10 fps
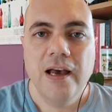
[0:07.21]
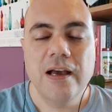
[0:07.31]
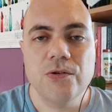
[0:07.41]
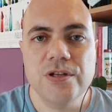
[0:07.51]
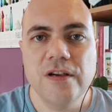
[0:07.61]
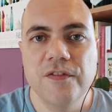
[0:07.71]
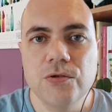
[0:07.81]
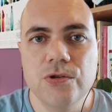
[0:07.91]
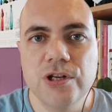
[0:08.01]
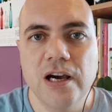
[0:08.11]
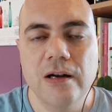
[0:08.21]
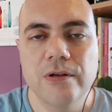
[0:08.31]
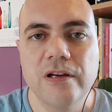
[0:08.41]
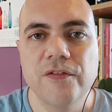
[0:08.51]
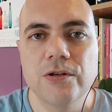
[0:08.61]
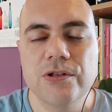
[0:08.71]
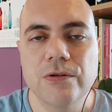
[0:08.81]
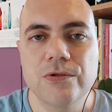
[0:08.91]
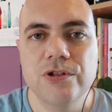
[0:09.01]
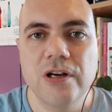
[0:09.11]
é o serviço diário da Revolução
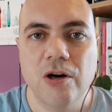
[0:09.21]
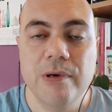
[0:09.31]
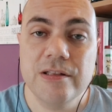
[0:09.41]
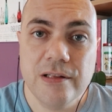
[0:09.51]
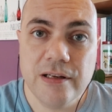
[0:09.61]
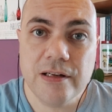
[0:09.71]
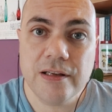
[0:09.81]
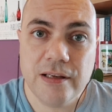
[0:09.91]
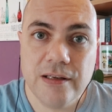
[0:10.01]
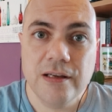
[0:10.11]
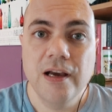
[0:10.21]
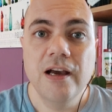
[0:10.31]
Industrial Brasileira que